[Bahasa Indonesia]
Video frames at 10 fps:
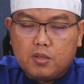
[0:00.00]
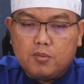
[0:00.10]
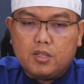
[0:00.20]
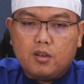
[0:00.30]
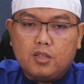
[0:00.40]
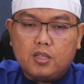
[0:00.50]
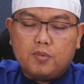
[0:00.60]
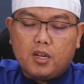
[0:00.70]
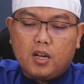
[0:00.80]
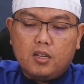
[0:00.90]
semesta Allah
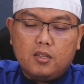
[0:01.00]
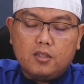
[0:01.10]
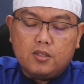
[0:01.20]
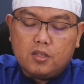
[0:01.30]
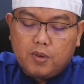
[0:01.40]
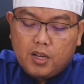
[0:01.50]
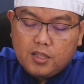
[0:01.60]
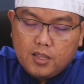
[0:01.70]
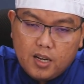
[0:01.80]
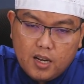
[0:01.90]
ciptakan sebagai
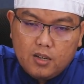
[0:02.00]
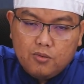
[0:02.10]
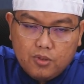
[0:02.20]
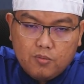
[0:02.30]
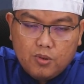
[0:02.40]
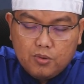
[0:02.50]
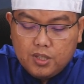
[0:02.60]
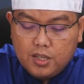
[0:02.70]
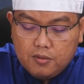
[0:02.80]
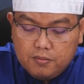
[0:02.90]
sarana untuk
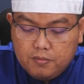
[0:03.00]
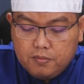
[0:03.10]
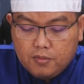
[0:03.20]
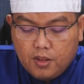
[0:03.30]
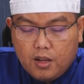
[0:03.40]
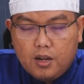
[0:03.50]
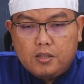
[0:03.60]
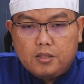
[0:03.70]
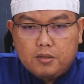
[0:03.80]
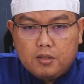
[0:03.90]
menguji
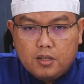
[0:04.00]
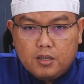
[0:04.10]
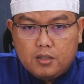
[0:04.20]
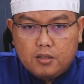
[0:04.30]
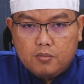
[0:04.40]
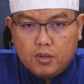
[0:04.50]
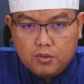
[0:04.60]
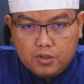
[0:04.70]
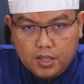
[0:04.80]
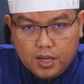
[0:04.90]
Eh,
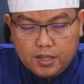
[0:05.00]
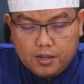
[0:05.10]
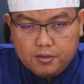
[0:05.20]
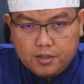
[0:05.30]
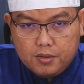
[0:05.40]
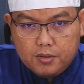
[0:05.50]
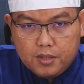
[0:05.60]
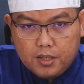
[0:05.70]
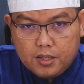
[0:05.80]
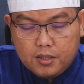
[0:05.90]
manusia ya.
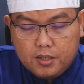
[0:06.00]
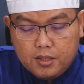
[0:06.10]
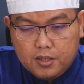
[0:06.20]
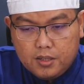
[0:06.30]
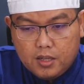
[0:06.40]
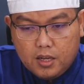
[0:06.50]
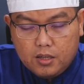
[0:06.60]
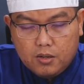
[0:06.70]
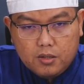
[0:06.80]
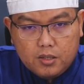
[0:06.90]
ya.
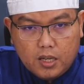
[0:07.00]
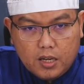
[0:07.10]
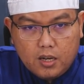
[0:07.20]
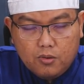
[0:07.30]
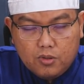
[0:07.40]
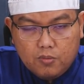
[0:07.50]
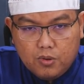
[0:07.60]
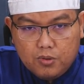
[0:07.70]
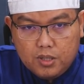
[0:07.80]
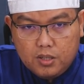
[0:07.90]
Sengaja sarana untuk
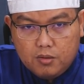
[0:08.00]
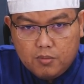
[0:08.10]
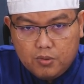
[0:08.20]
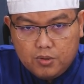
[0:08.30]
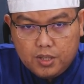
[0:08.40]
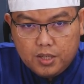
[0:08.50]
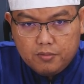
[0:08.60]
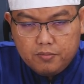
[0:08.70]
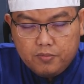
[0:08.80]
menguji manusia.